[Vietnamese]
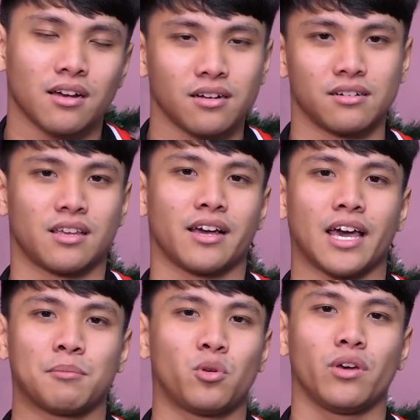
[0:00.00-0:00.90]
những người chơi
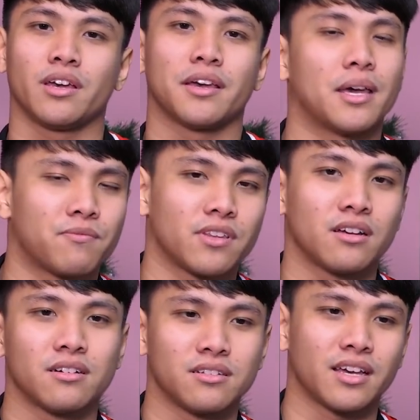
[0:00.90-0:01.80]
game chuyên nghiệp và
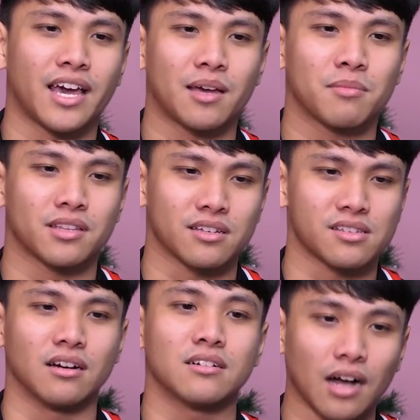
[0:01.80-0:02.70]
những người chơi game mà thật
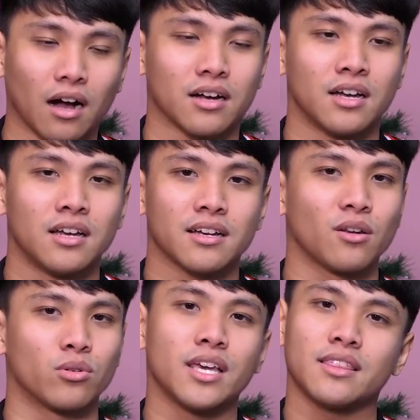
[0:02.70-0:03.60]
sự cần cái
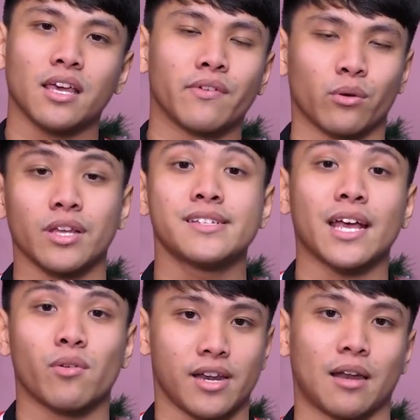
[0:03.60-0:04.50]
độ chi tiết và độ chính
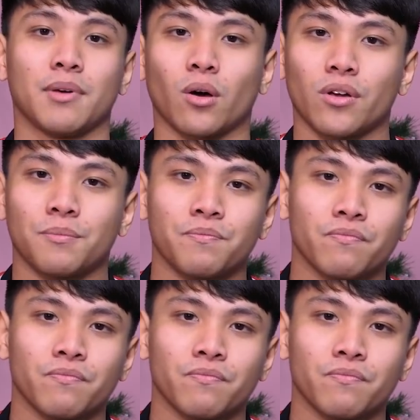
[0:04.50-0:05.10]
xác hình ảnh mà thôi.